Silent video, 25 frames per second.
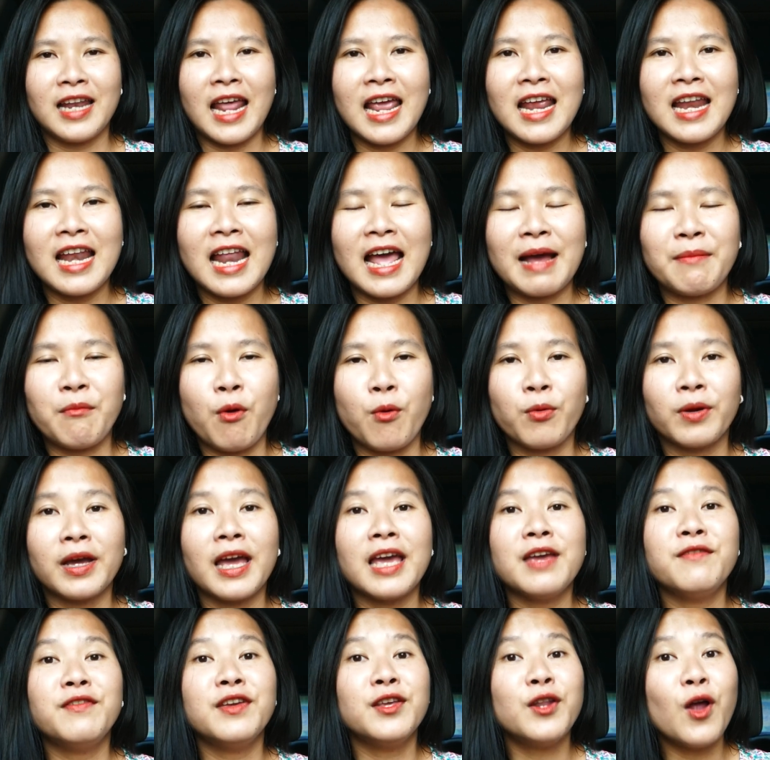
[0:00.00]
đây là một
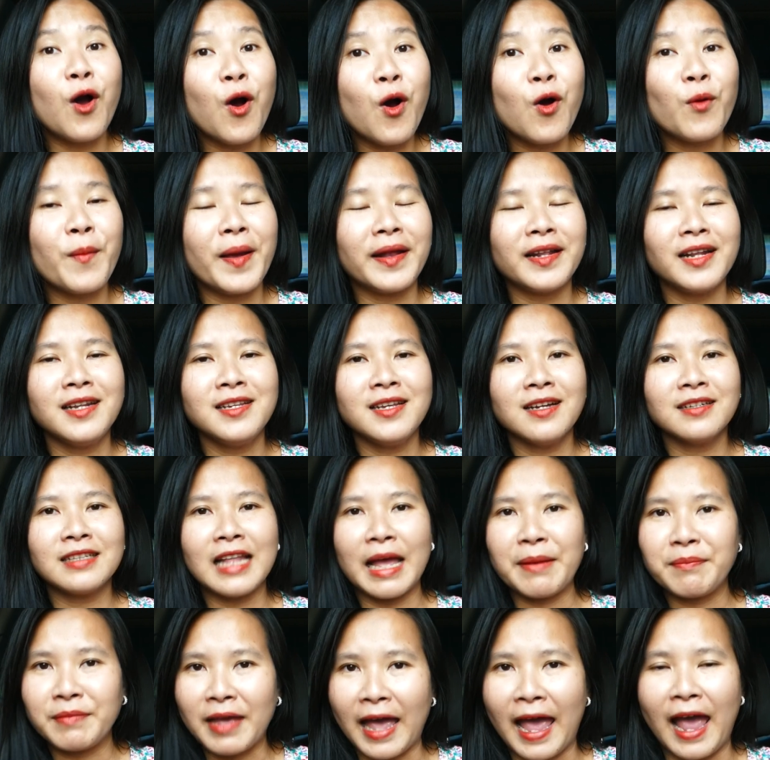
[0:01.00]
cái video mang tính chất
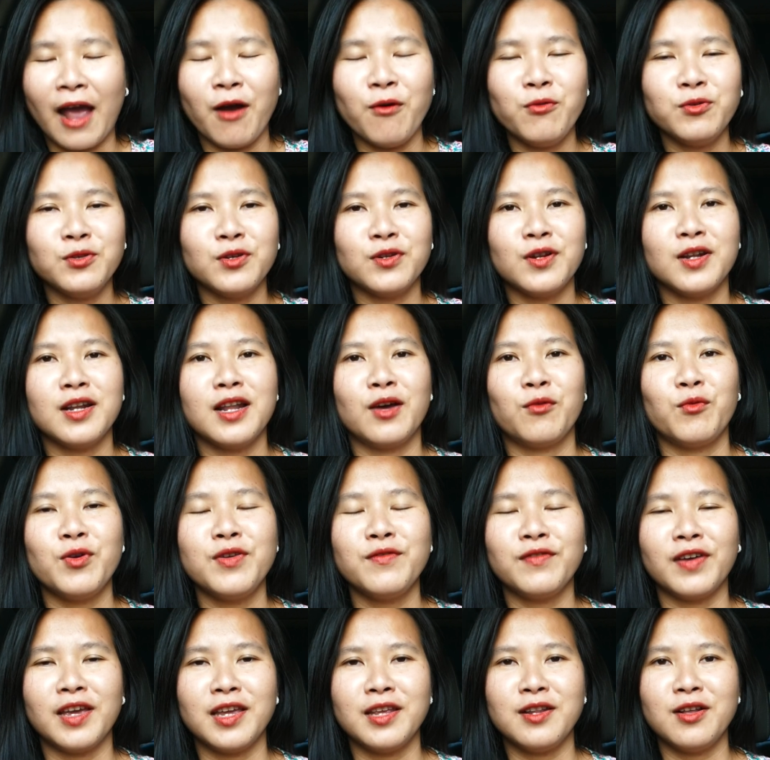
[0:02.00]
tham khảo cho nên là
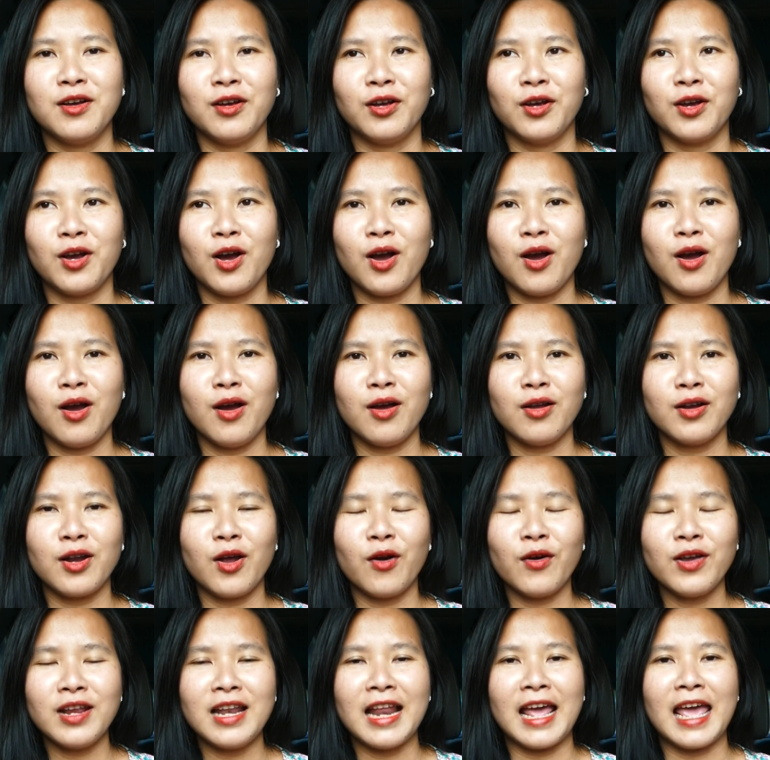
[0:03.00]
quý vị đừng có
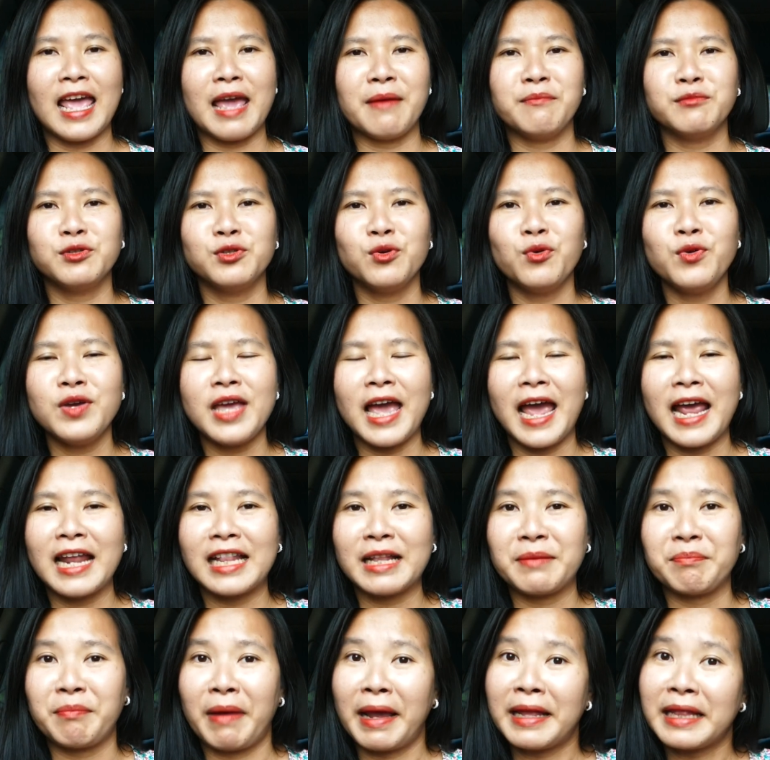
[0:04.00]
nói là em suối ai
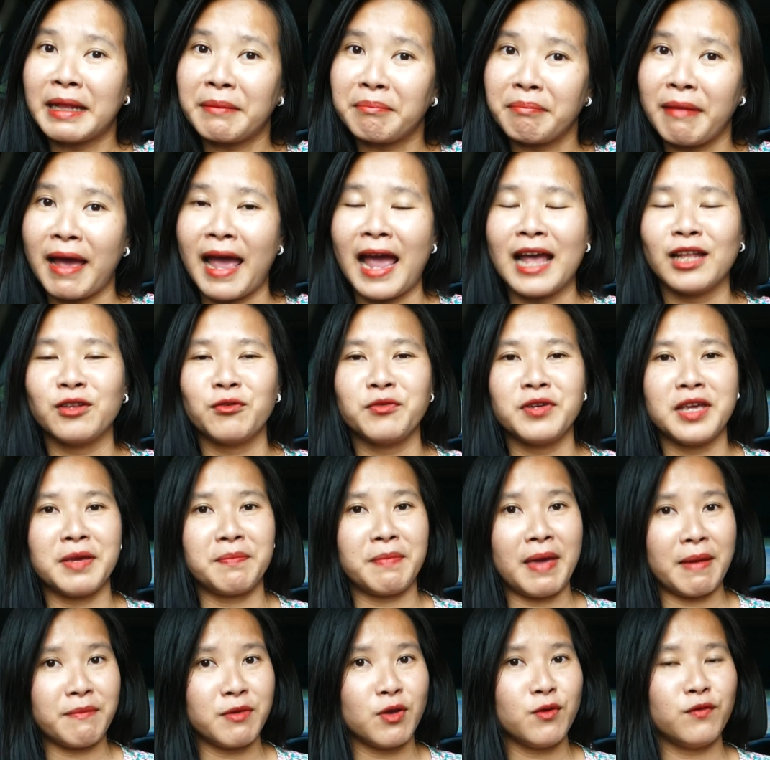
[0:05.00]
tập bậy tập bạ tội nghiệp
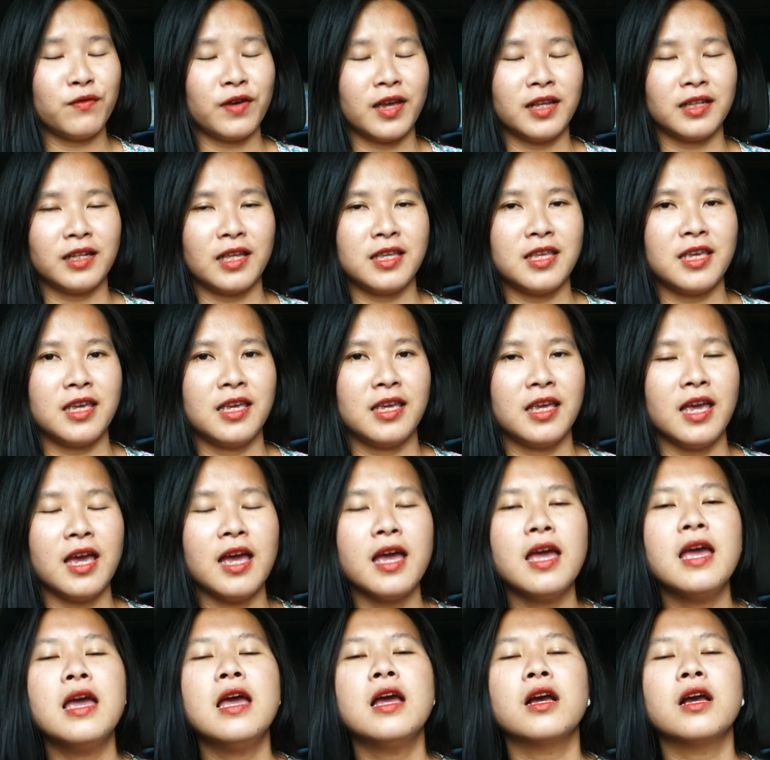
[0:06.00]
em như vậy, tại vì á